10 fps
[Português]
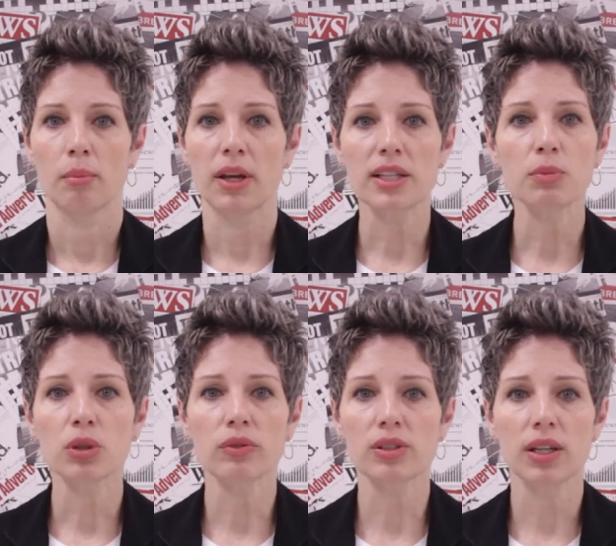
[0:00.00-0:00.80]
Mesmo
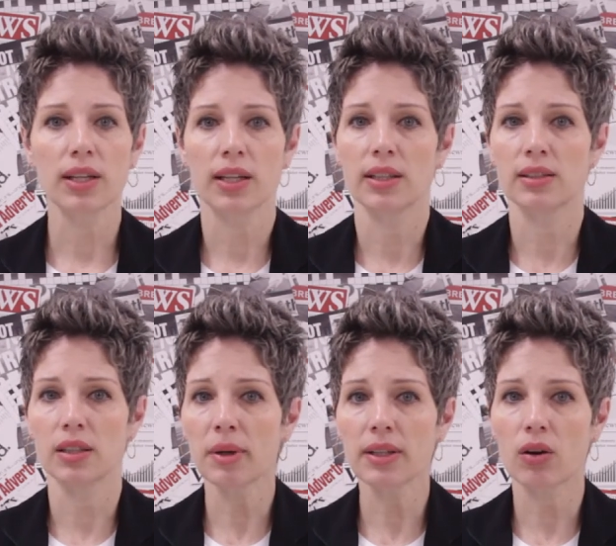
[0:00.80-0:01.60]
que você ligue em
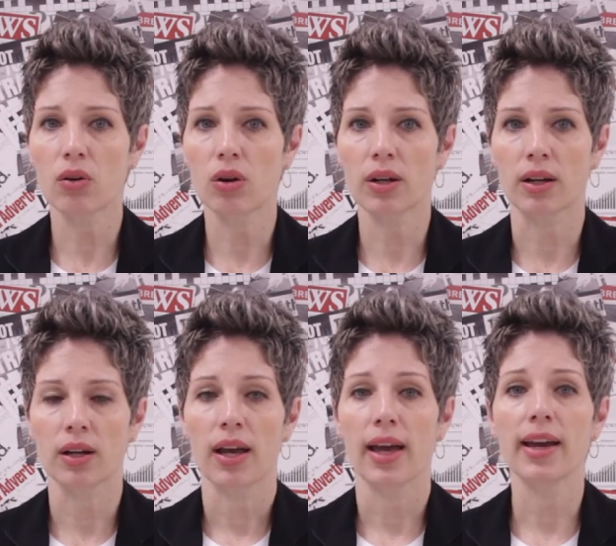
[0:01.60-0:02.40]
cima da hora,
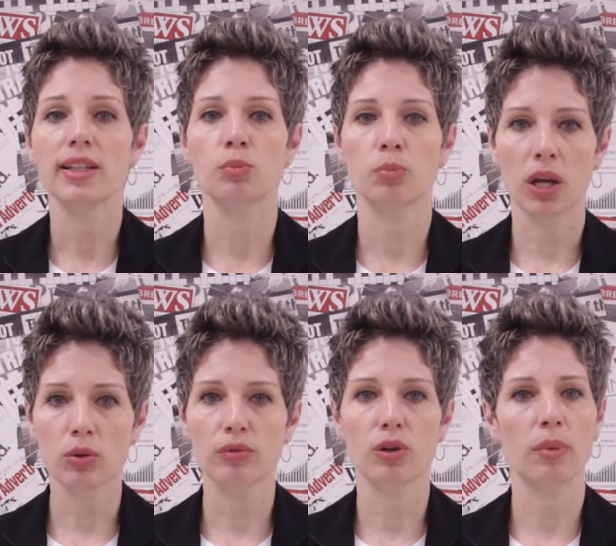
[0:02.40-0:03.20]
é
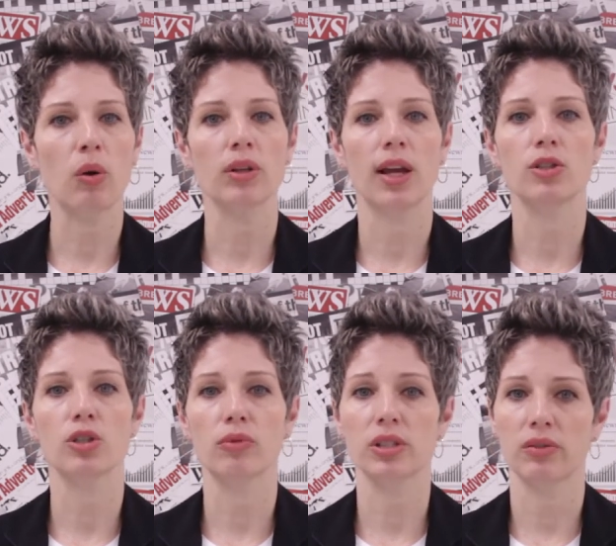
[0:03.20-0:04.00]
respeito informar o
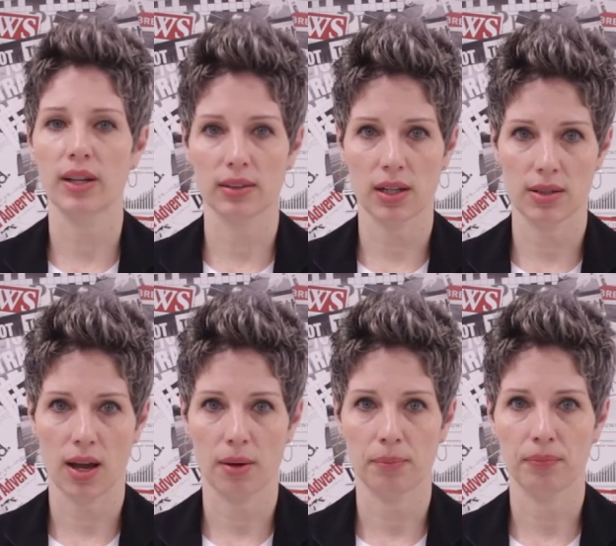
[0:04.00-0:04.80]
cliente que você vai
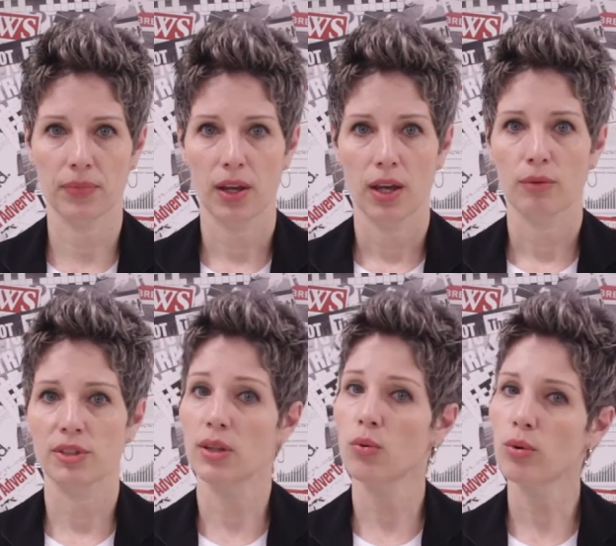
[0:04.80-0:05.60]
atrasar.
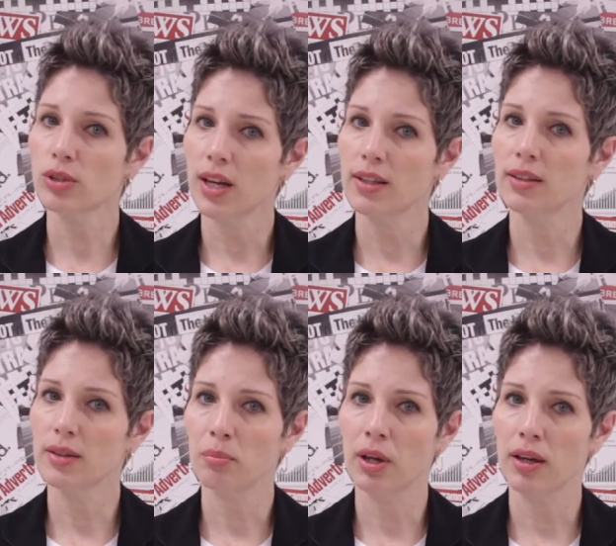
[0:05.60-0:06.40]
Você não gostaria
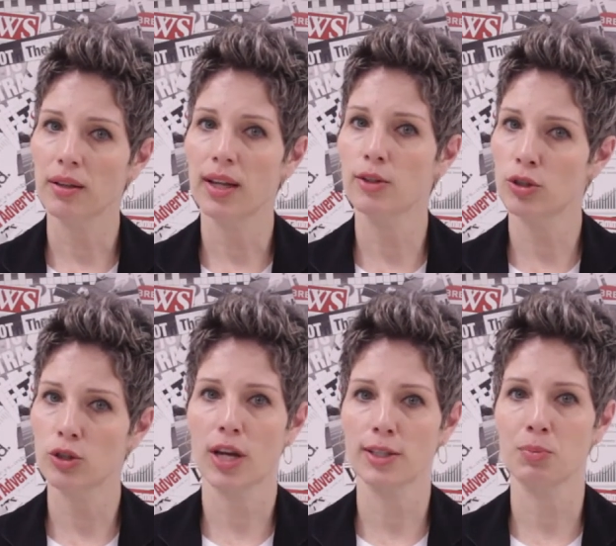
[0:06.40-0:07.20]
também que ele te
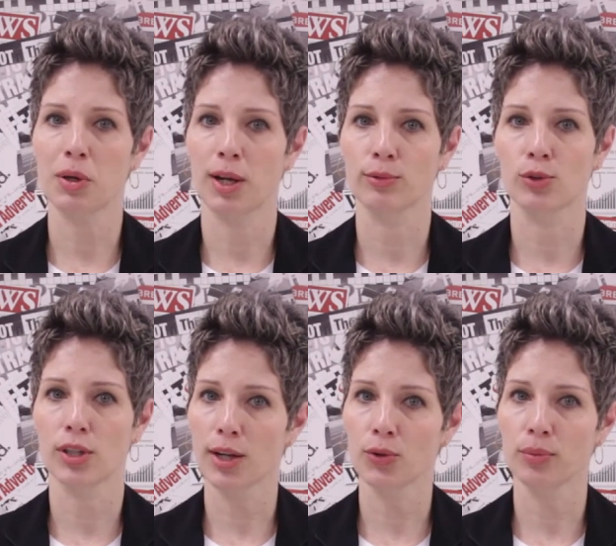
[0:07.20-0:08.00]
deixasse esperando,
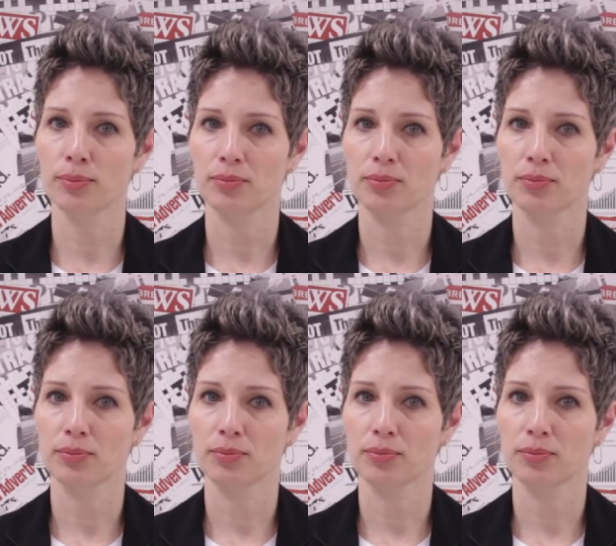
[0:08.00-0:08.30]
certo?